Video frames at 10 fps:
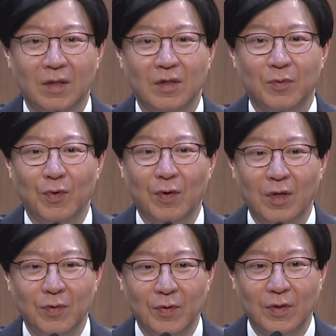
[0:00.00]
금융위원회
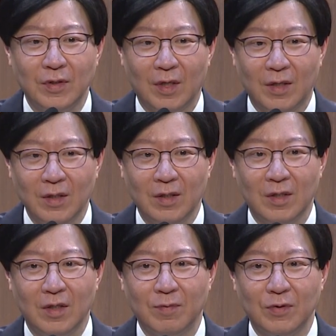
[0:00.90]
부위원장
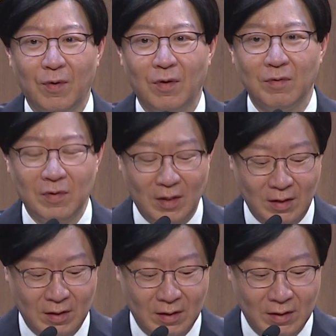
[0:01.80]
김소영입니다.
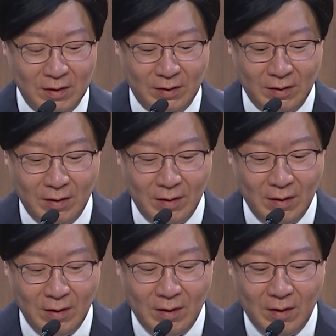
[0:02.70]

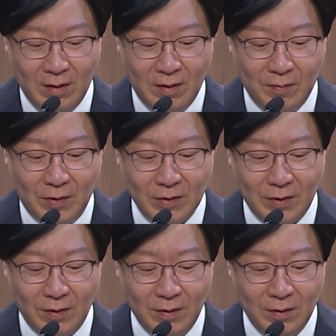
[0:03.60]

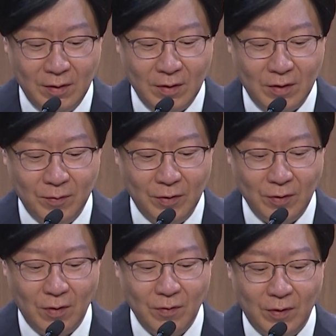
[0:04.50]
먼저
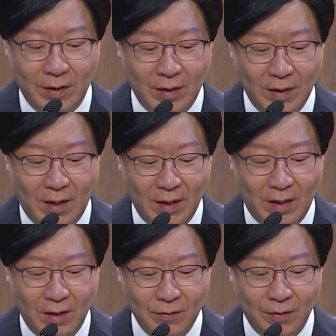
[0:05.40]
금융연구원의 가,
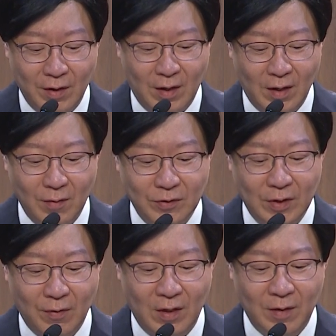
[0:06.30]
한국의
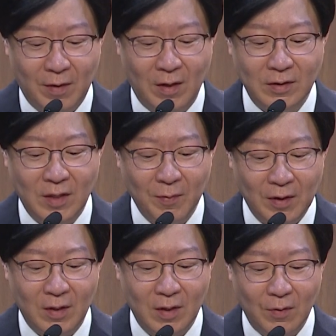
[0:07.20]
가계부채 관리 방안
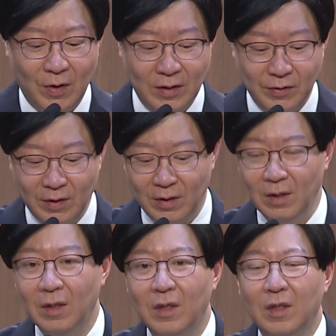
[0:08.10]
세미나 개최를
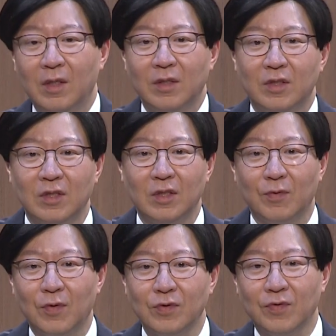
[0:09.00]

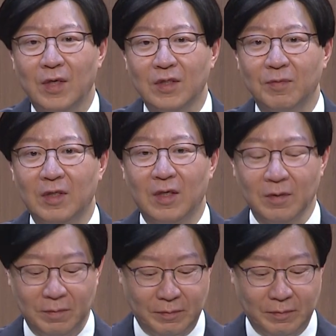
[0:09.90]
진심으로 축하드립니다.